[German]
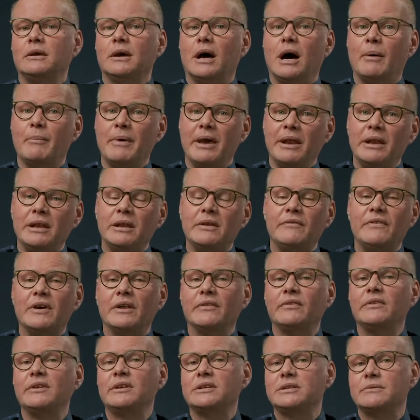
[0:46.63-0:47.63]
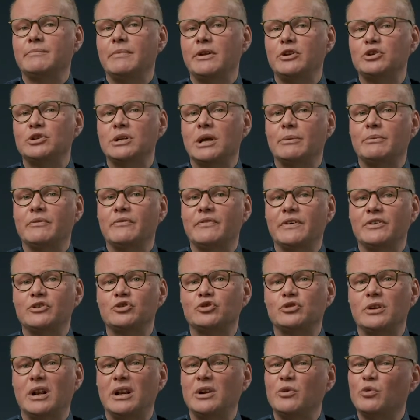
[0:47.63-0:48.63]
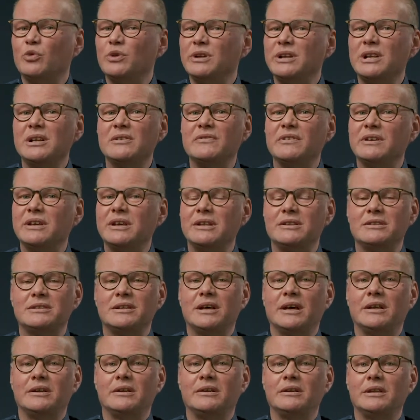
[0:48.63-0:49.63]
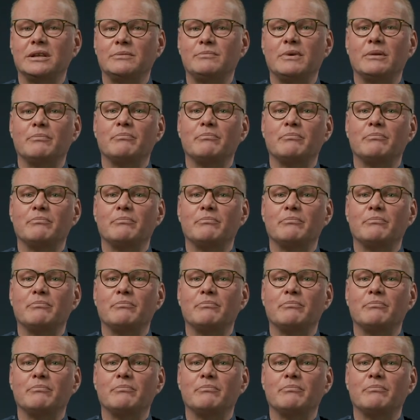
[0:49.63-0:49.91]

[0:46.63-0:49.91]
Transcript: Am Ende werden diese Menschen aber feststellen, ohne Hilfe geht es leider nicht.